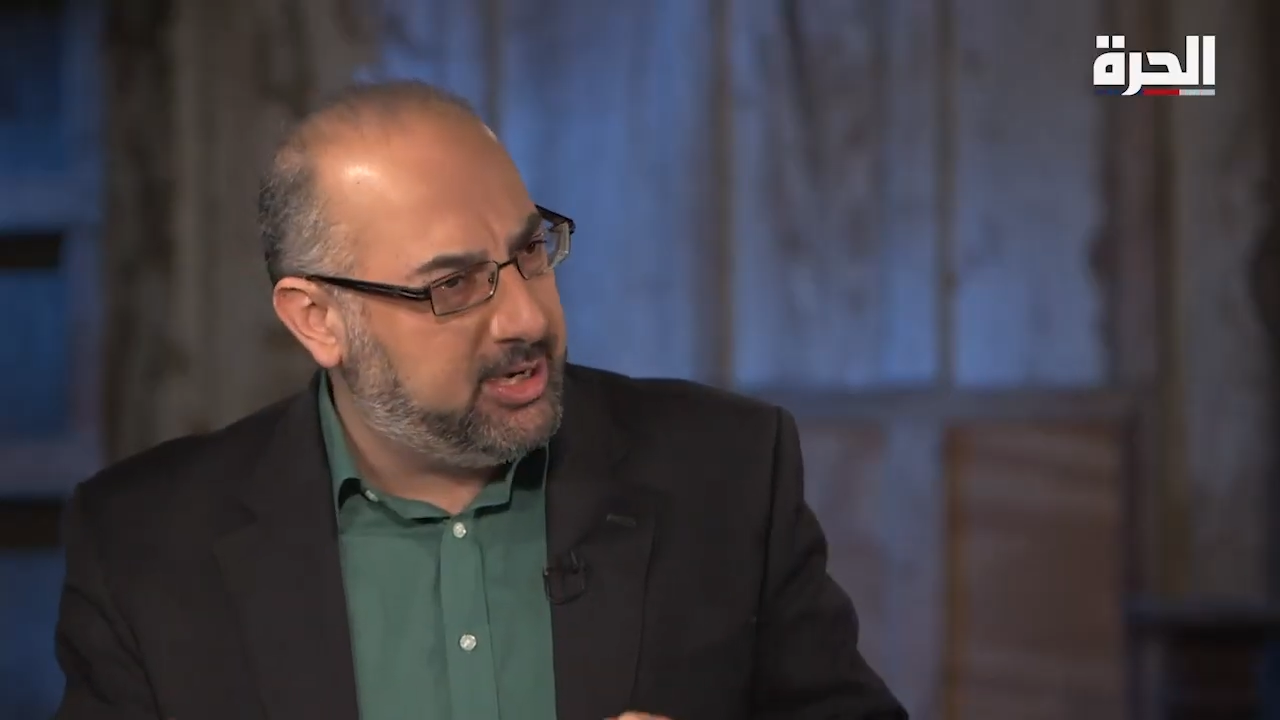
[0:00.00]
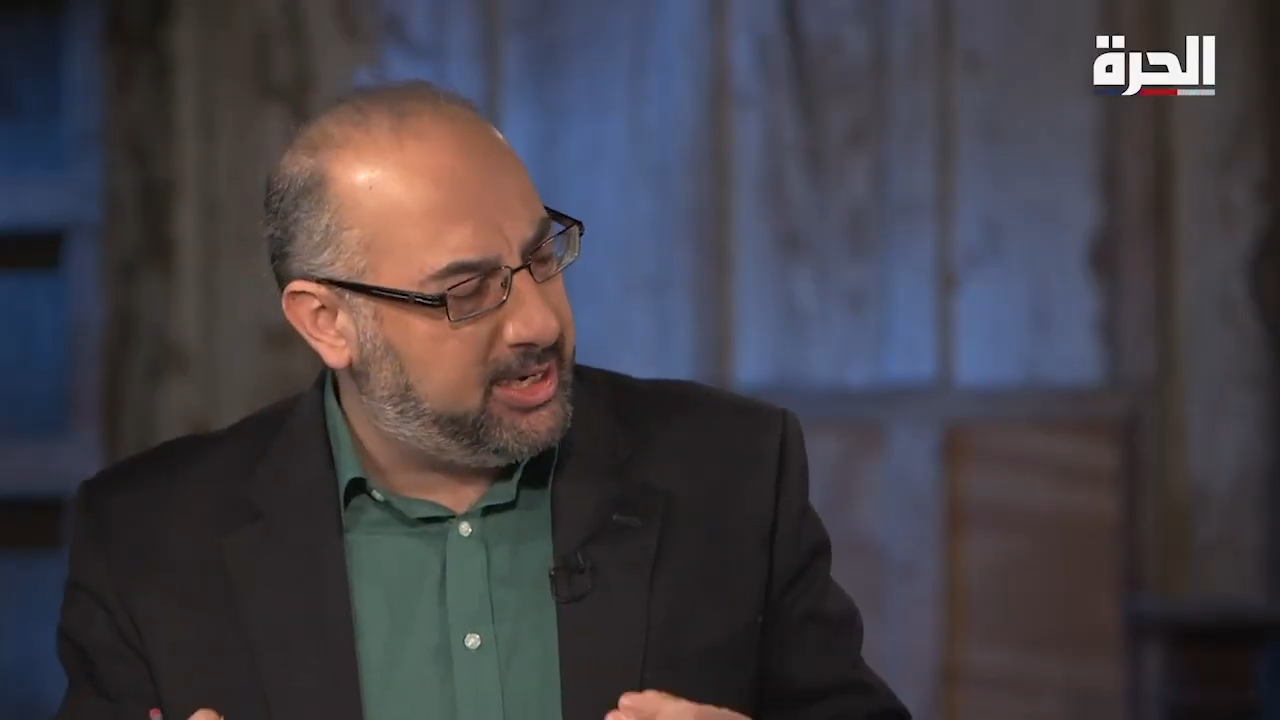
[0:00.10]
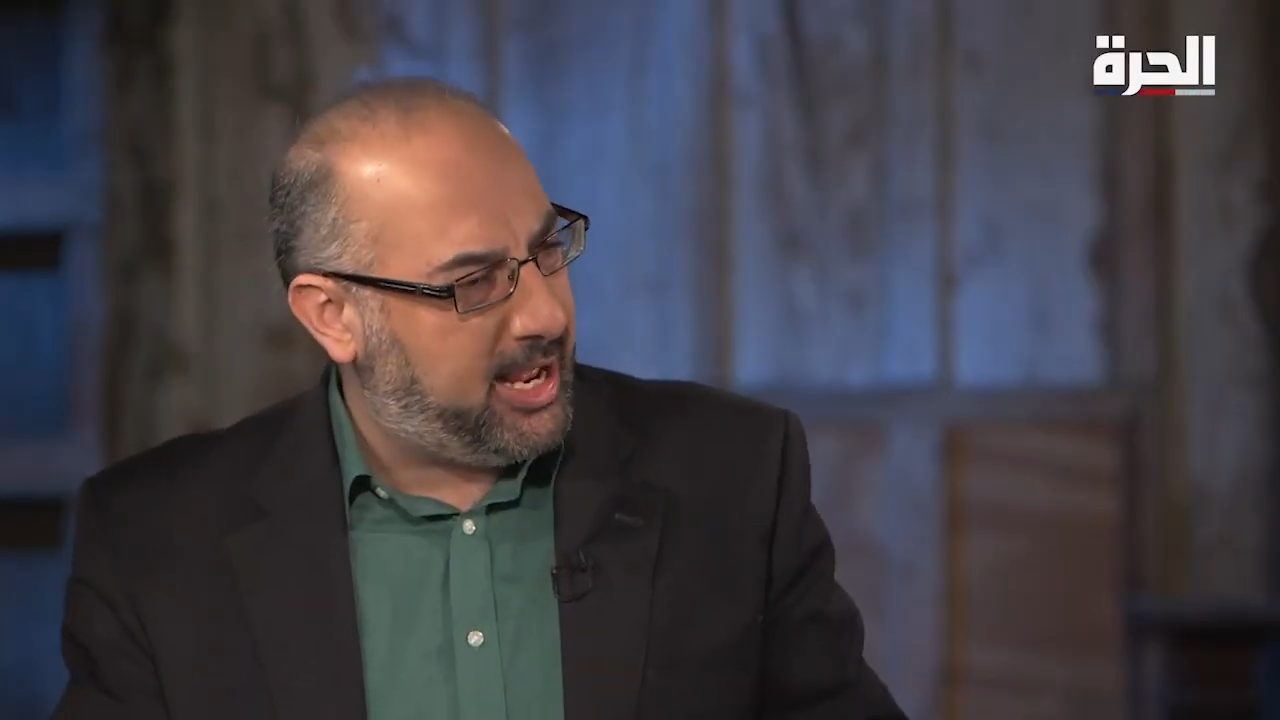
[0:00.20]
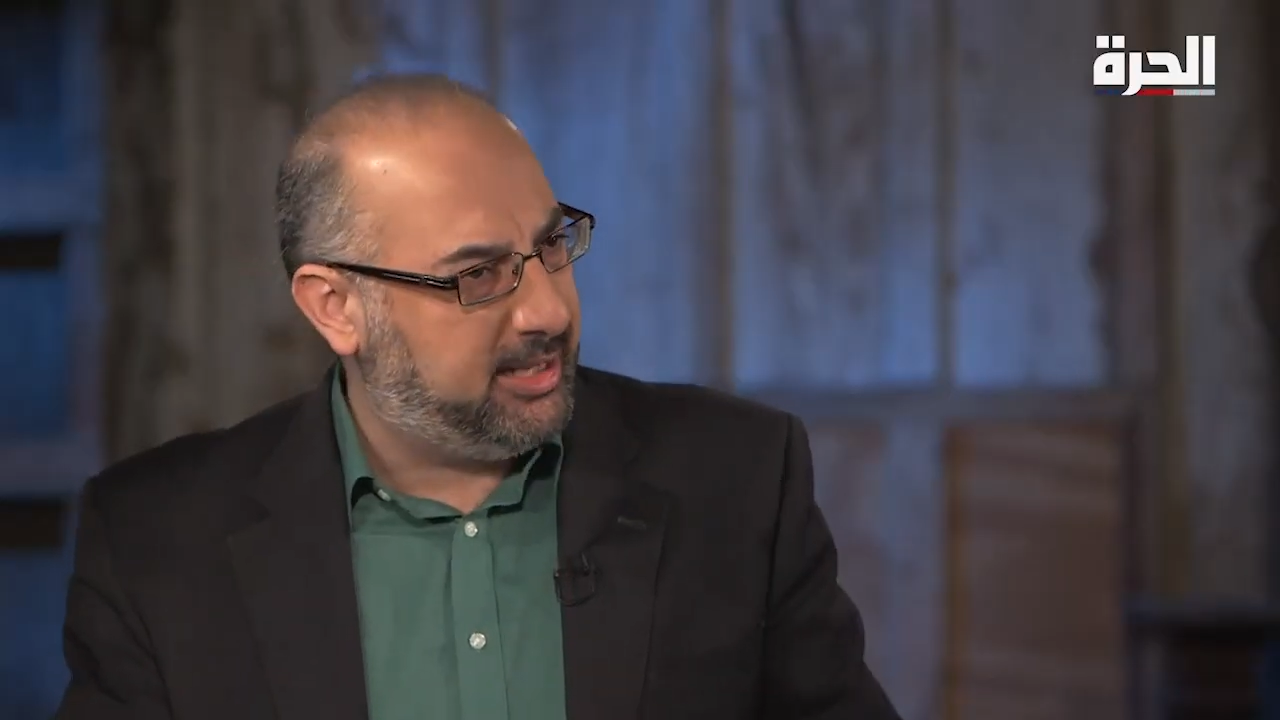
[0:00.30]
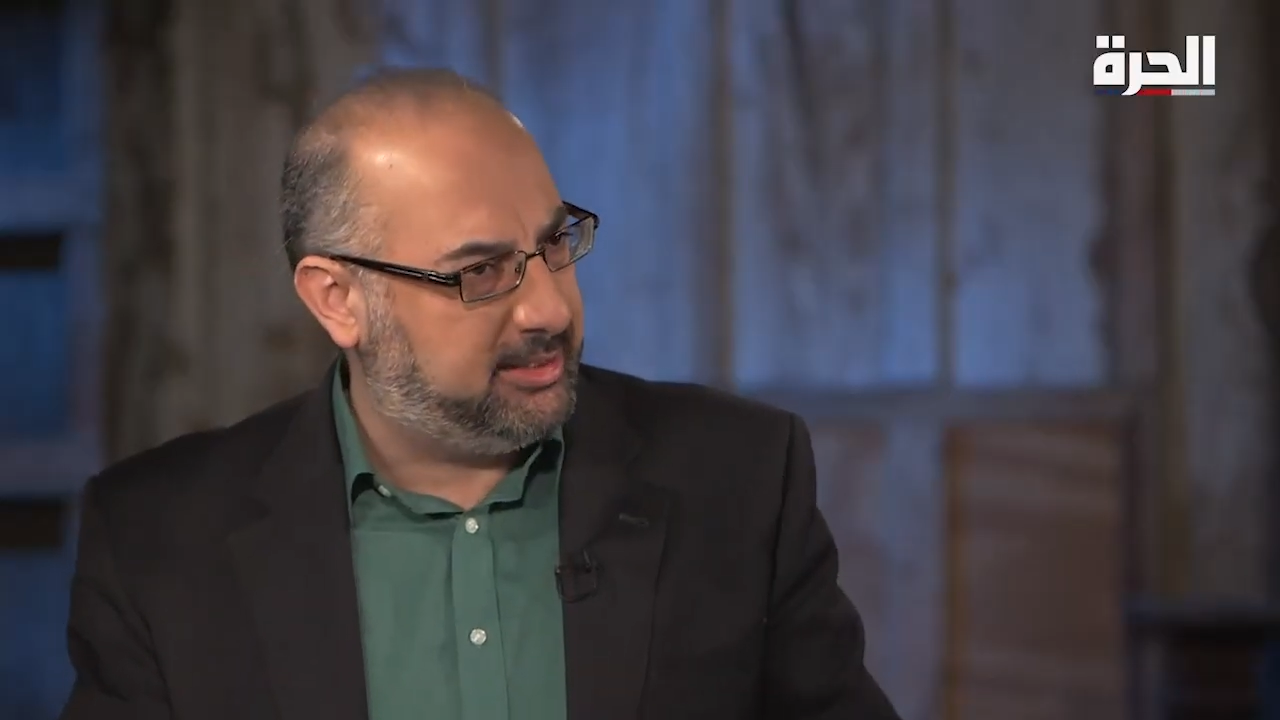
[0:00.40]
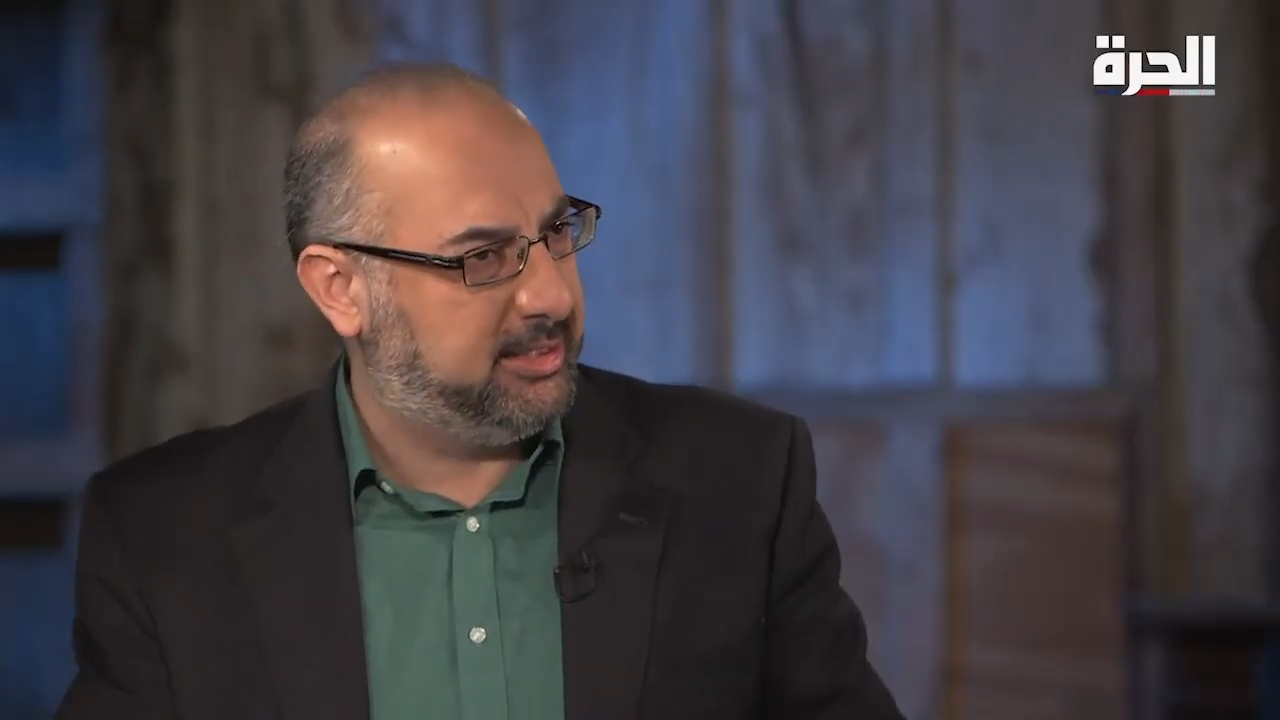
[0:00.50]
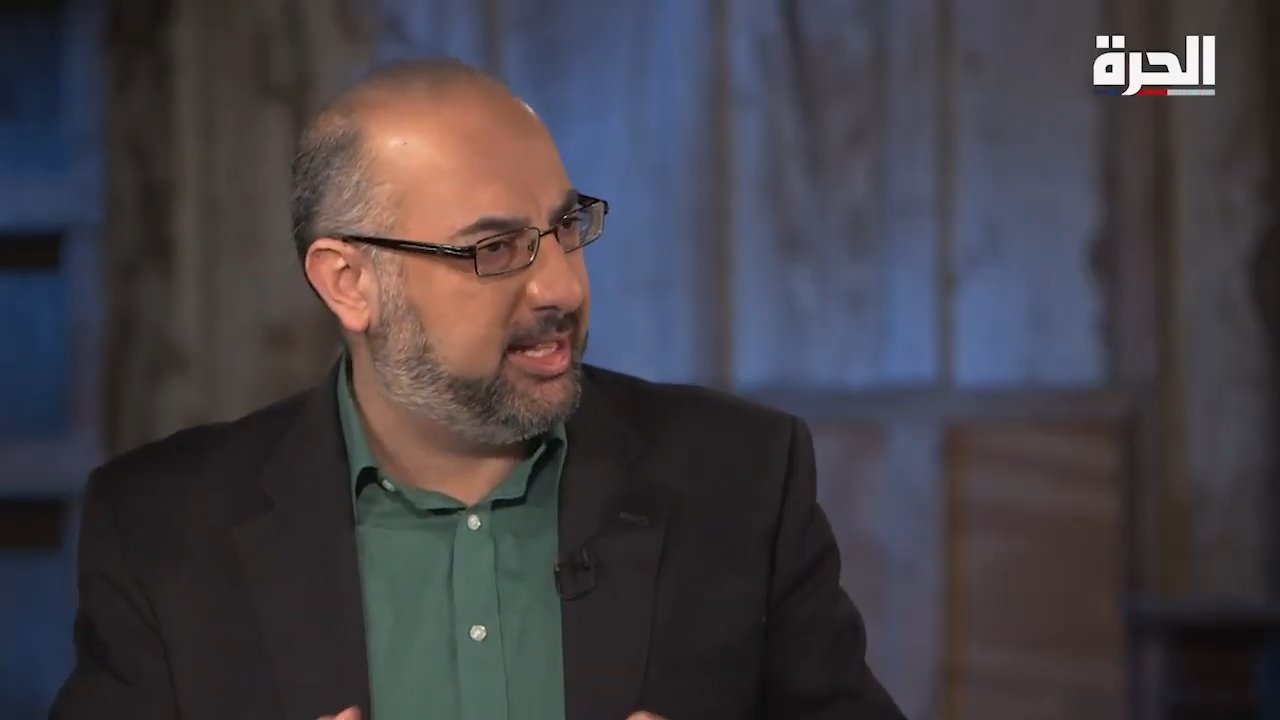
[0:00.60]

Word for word: الإلحاد